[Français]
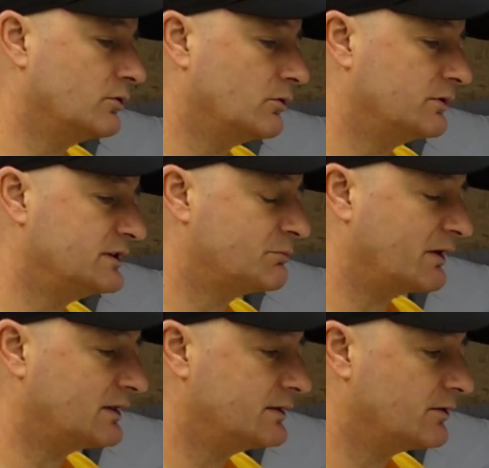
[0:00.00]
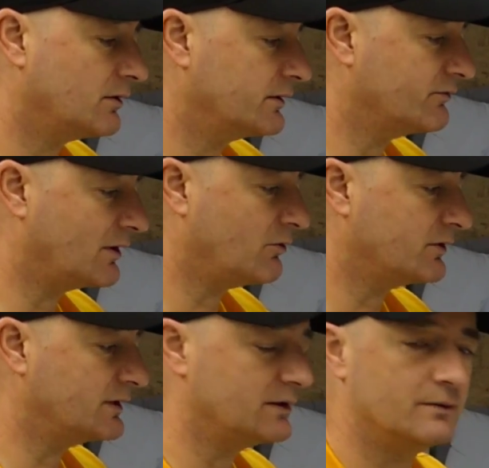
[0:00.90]
le disc brake cleaner et
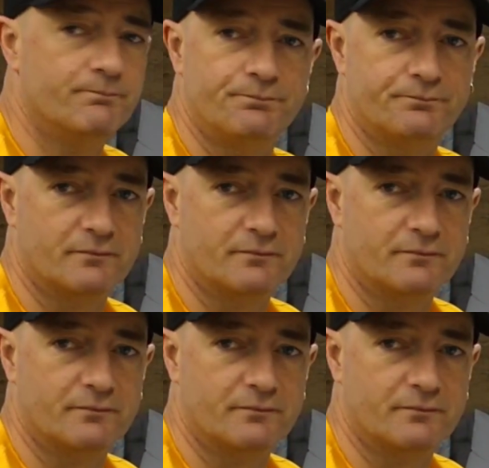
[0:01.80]
vraiment, il,